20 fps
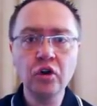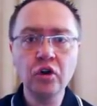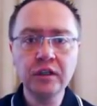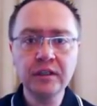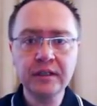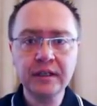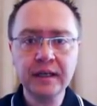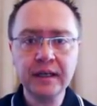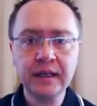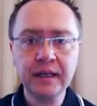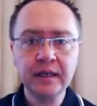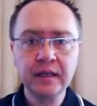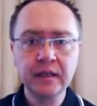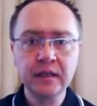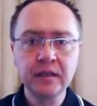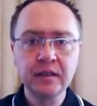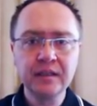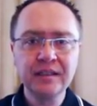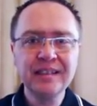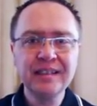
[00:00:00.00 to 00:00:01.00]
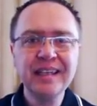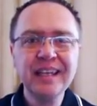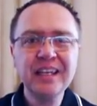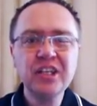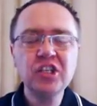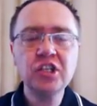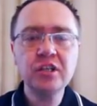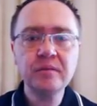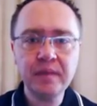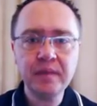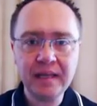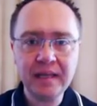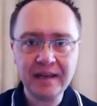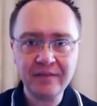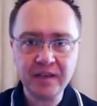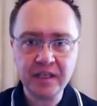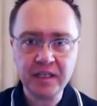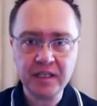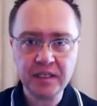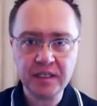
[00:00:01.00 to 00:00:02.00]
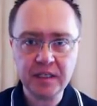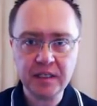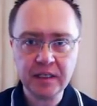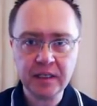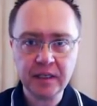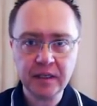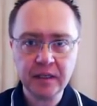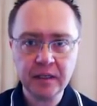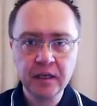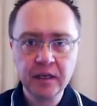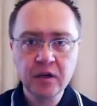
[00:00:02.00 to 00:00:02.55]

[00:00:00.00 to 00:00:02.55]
oltre 10.000 visite.